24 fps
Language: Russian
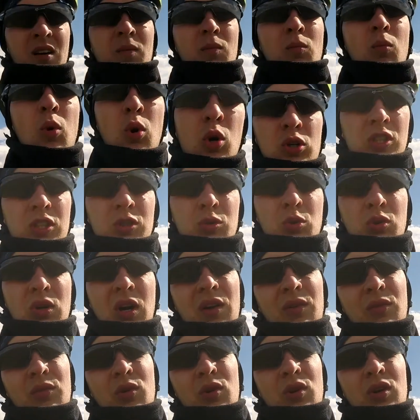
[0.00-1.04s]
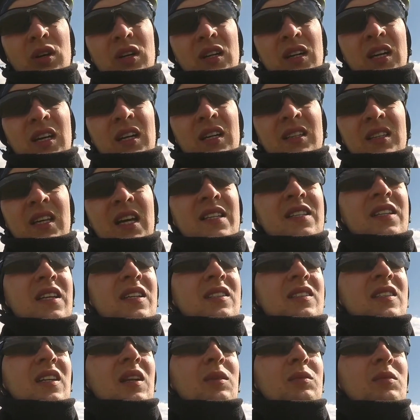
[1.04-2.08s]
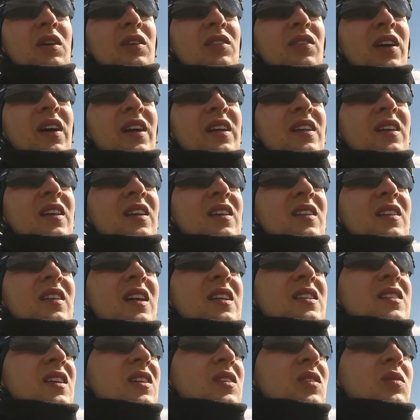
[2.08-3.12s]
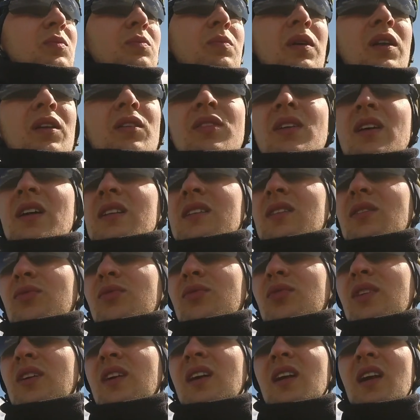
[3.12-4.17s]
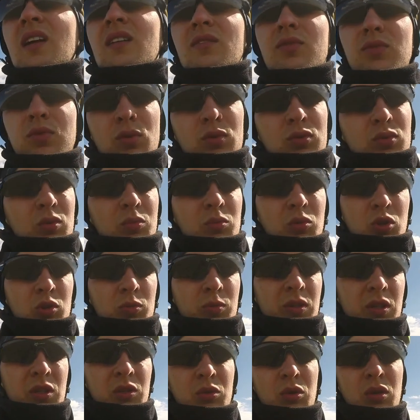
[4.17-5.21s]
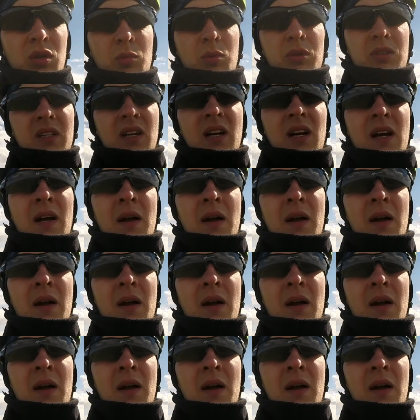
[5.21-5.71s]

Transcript: Может, у кого на день соревнований, на день бреветов и гранд-фонду, может быть, кто-нибудь